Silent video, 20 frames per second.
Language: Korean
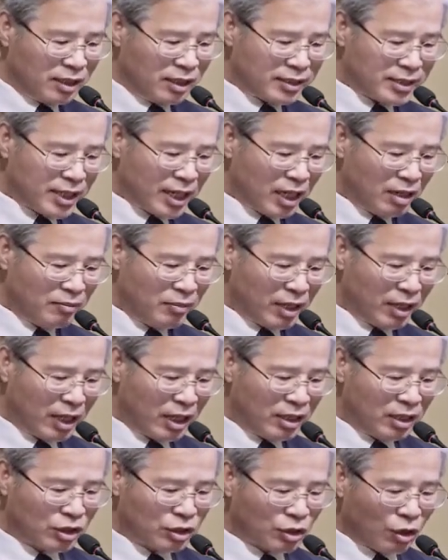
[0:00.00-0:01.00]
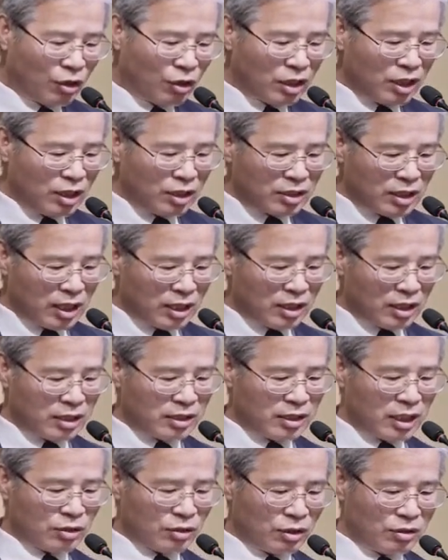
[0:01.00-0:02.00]
사람에게는 덕이 있어야
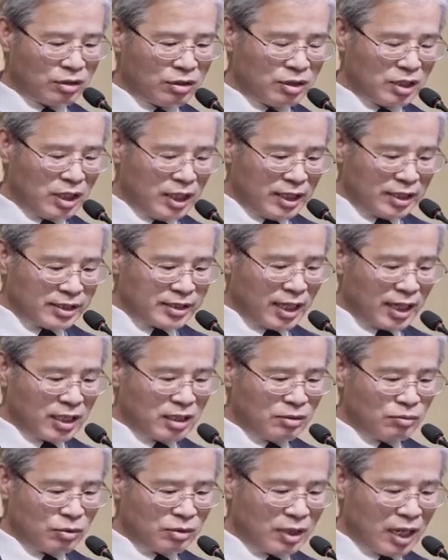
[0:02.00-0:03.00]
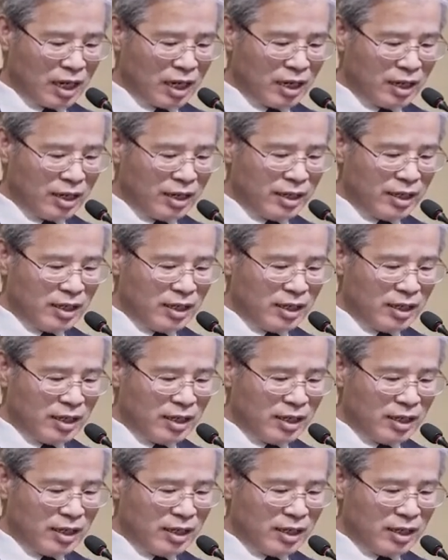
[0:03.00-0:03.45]
되는데 덕은 자기보다